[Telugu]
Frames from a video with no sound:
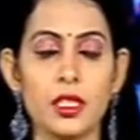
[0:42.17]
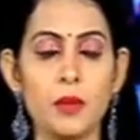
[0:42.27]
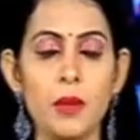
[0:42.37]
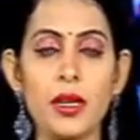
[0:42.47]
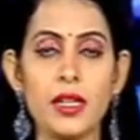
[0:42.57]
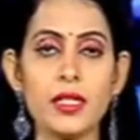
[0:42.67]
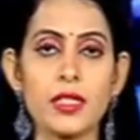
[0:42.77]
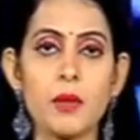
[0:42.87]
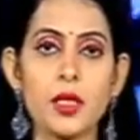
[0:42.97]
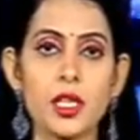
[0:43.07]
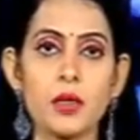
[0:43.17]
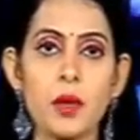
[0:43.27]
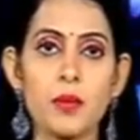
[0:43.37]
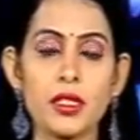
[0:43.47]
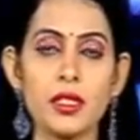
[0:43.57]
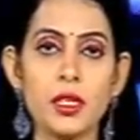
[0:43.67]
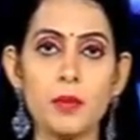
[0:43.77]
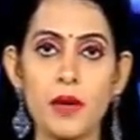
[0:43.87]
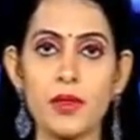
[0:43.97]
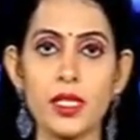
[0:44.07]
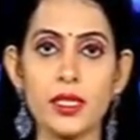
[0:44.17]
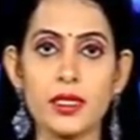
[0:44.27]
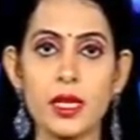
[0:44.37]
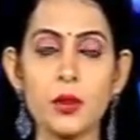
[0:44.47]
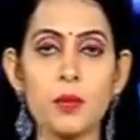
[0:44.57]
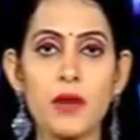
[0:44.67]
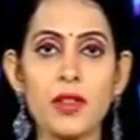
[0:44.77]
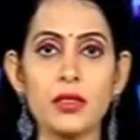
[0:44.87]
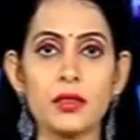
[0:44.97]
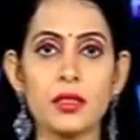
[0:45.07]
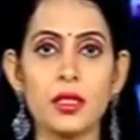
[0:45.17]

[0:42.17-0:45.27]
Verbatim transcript: దీనిపై మరింత సమాచారం మా ప్రతినిధి పవన్ అందిస్తారు పవన్